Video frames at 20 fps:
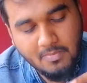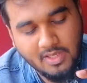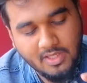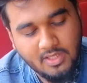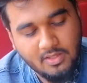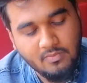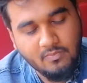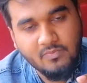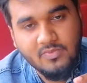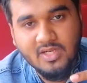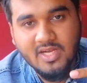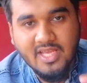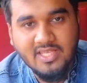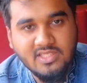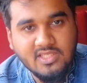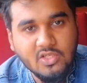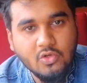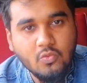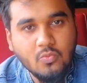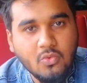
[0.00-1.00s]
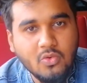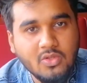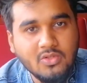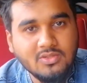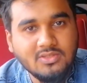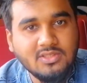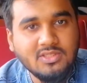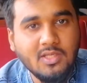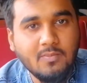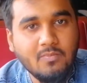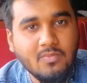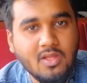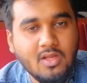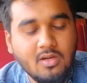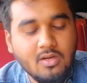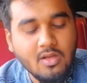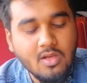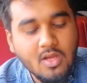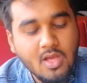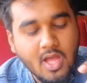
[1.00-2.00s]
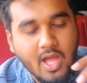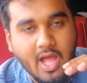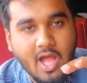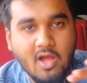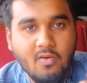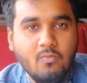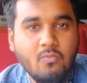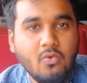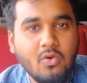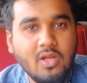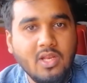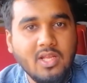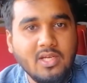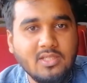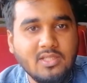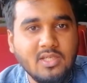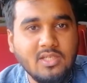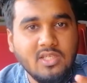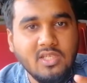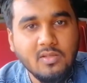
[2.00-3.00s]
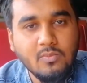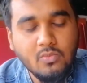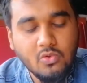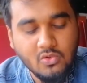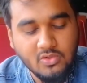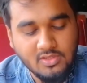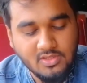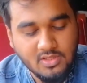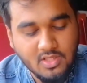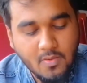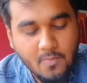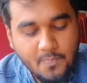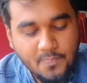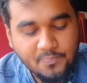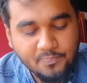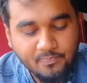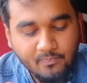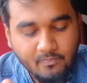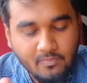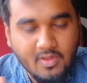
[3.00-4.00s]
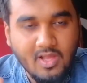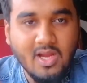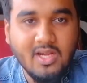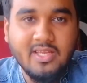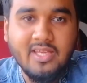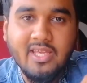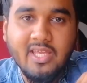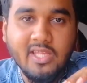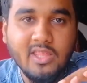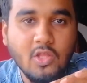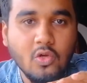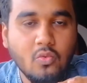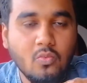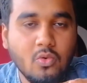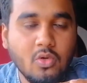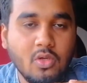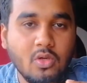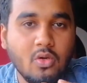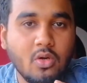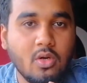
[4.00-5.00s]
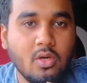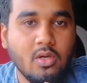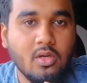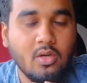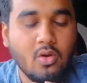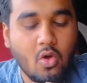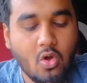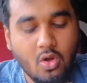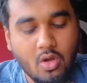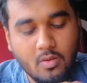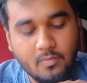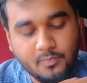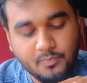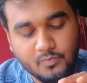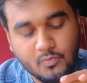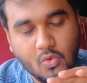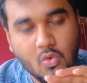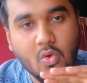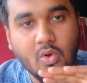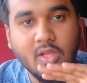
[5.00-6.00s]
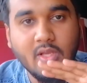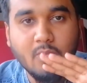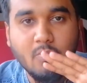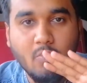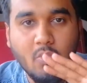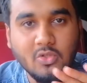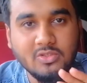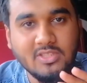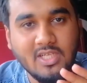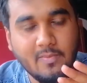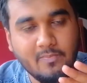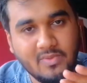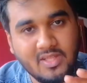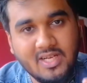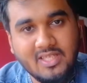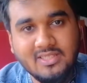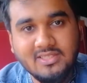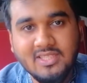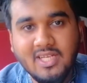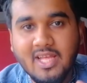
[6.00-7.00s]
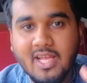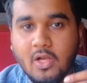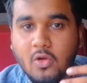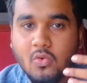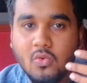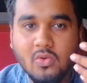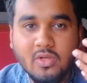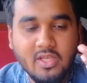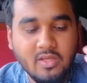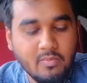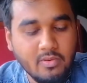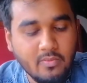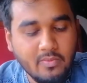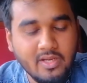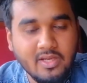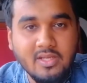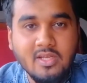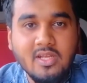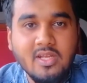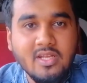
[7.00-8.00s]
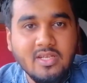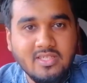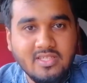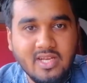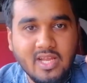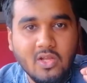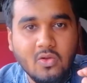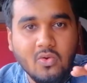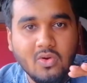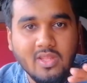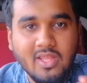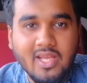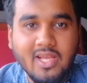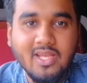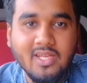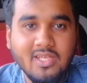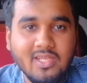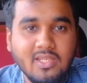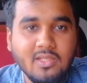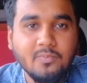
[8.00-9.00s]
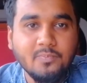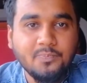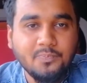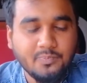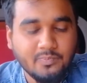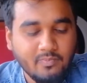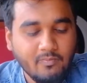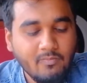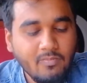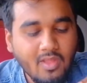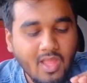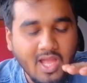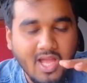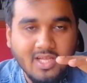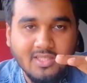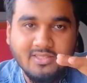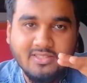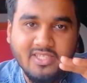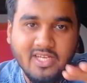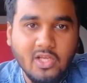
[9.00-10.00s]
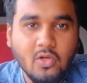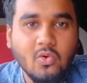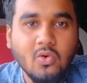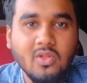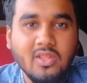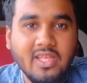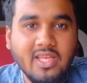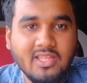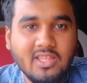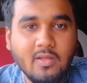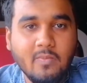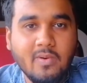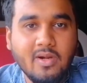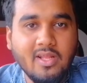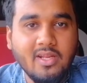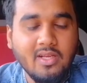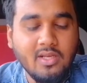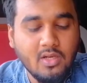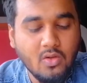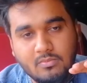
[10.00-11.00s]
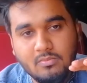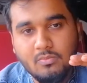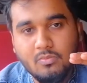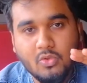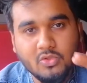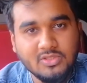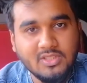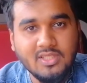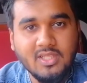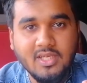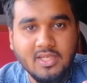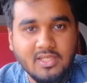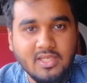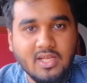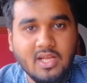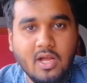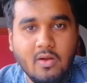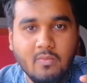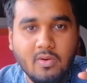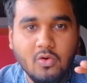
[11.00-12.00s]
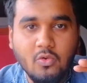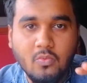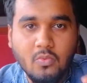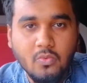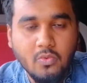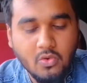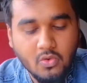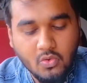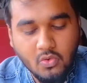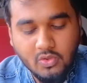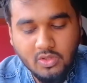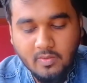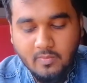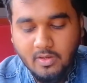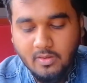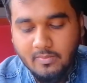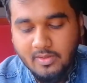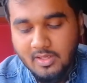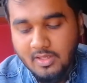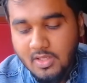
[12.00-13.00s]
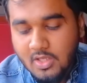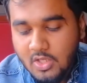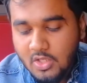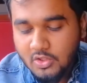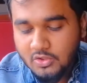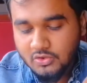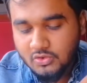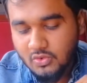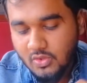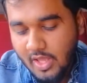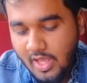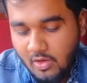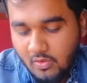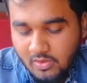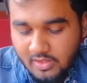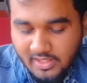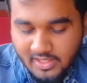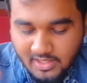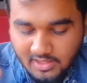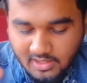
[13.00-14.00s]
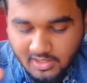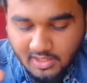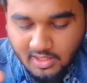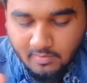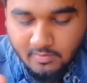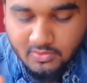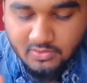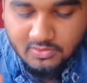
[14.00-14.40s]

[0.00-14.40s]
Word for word: মানে রাইসের উপরে হচ্ছে আপনার হাফ বয়েল একটা ডিম রয়েছে আর খেতেও মনে করেন অনেক মজা আপনারা যারা এখনও এইভাবে ট্রাই করে দেখেননি ট্রাই করে দেখতে পারেন মজাদার একটা খাবার উপভোগ করতে পারবেন সো এখন এখান থেকে আমি